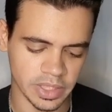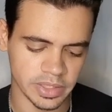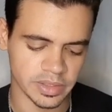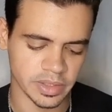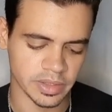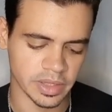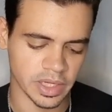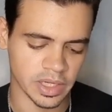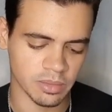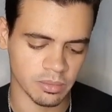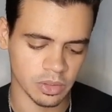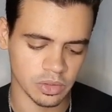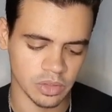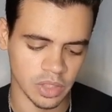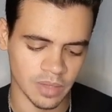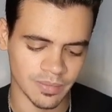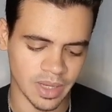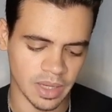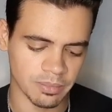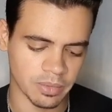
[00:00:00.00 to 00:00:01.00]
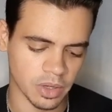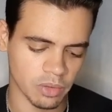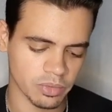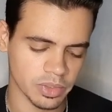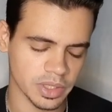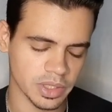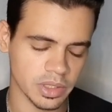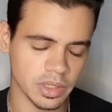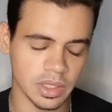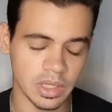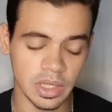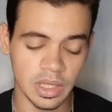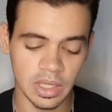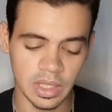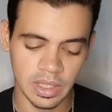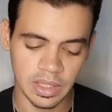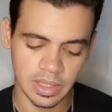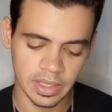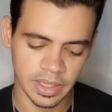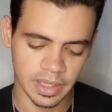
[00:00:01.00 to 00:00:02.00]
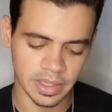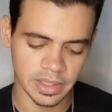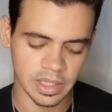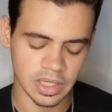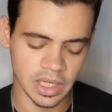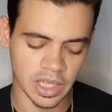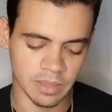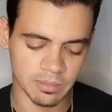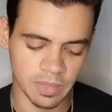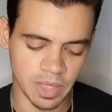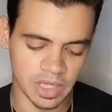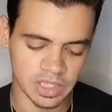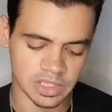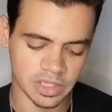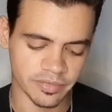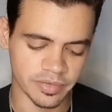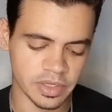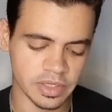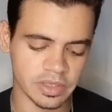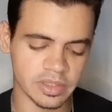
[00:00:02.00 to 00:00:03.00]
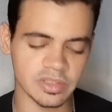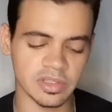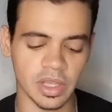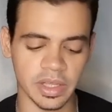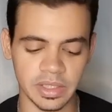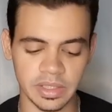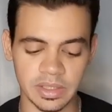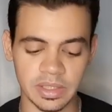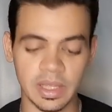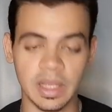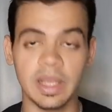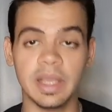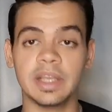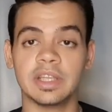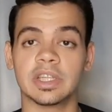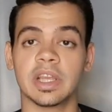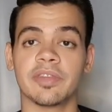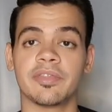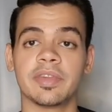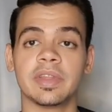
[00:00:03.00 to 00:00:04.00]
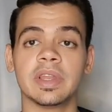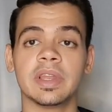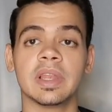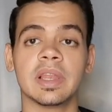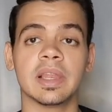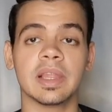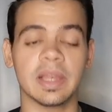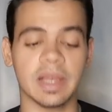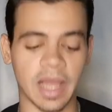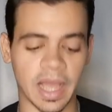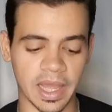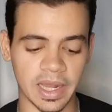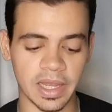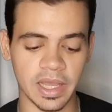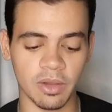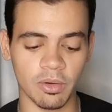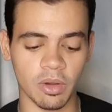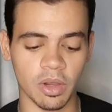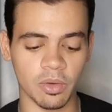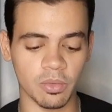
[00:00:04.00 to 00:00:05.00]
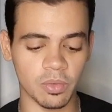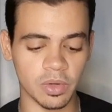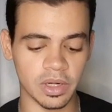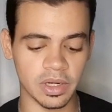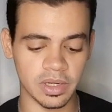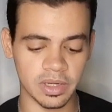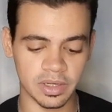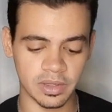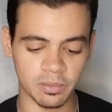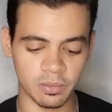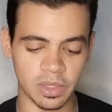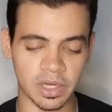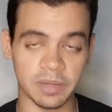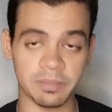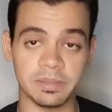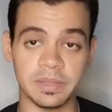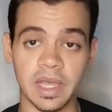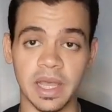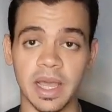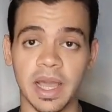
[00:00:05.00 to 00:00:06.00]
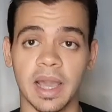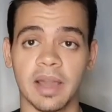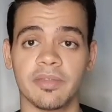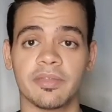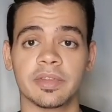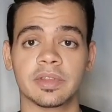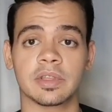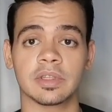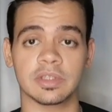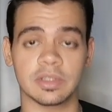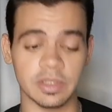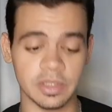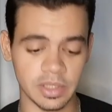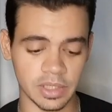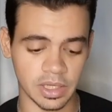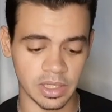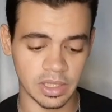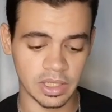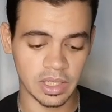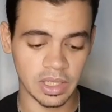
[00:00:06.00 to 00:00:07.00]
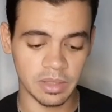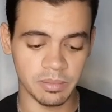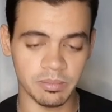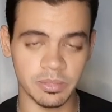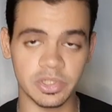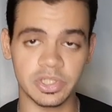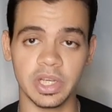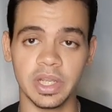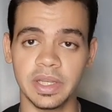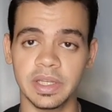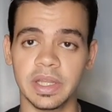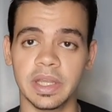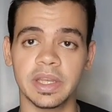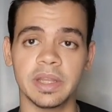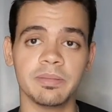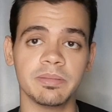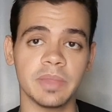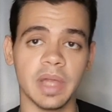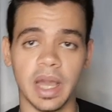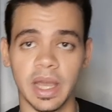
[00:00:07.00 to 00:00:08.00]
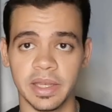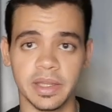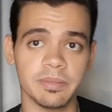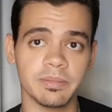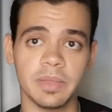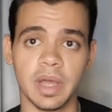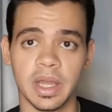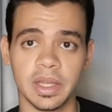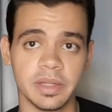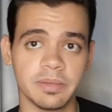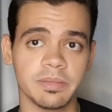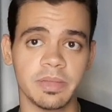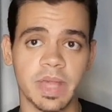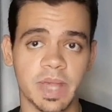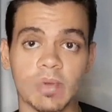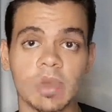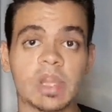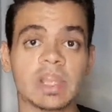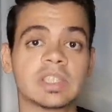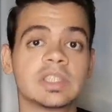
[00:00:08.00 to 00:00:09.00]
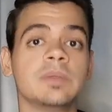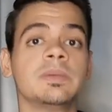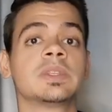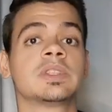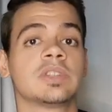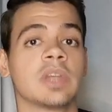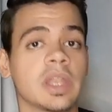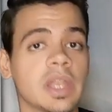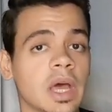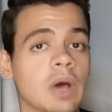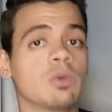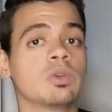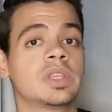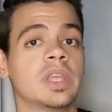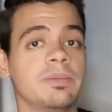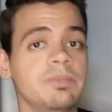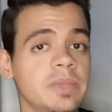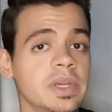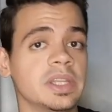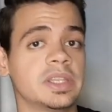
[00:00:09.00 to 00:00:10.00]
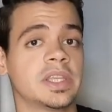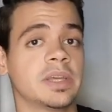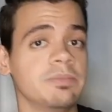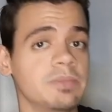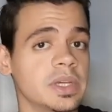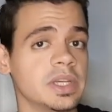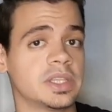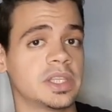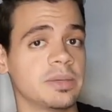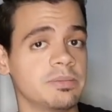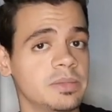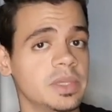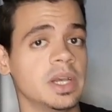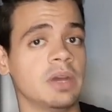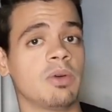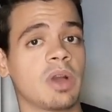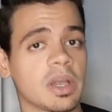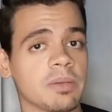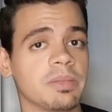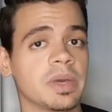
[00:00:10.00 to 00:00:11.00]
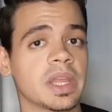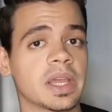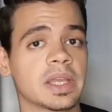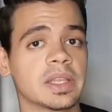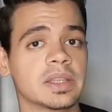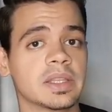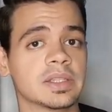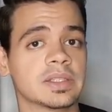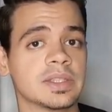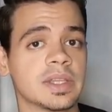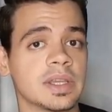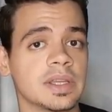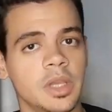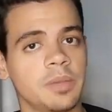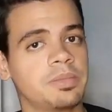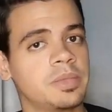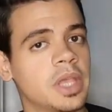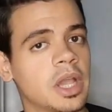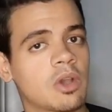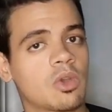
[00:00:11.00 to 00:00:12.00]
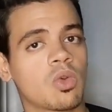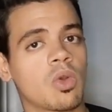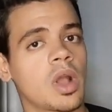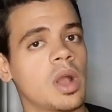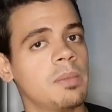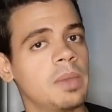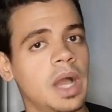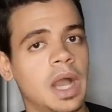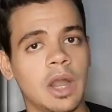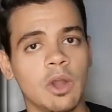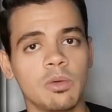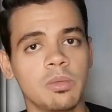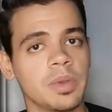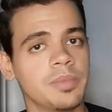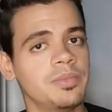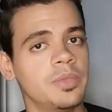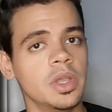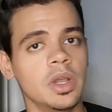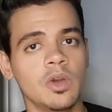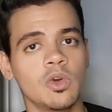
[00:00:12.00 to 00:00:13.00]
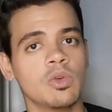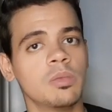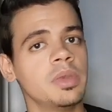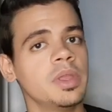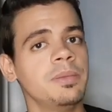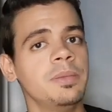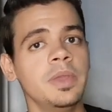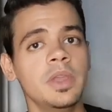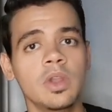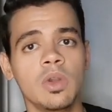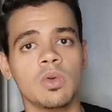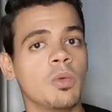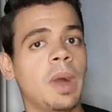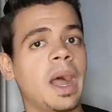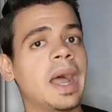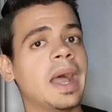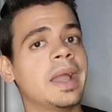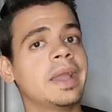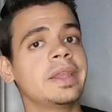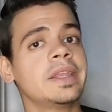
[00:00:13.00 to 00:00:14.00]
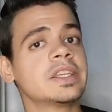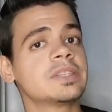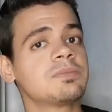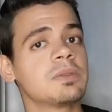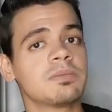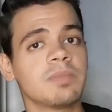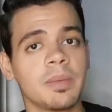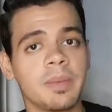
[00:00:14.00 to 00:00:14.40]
حته تانية برضه يا جماعه براونينج خيال يا جماعه شايفين الديزاين شايفين الحلاوه والابداع في التصنيع مش احنا نمنع نمنع نمنع والناس دي بتصنع وتبدع تبدع تبدع واخد بالك انت ازاي بيبتكروا يا جماعه وبيبدعوا وبيبيعوا ومحققين نسبه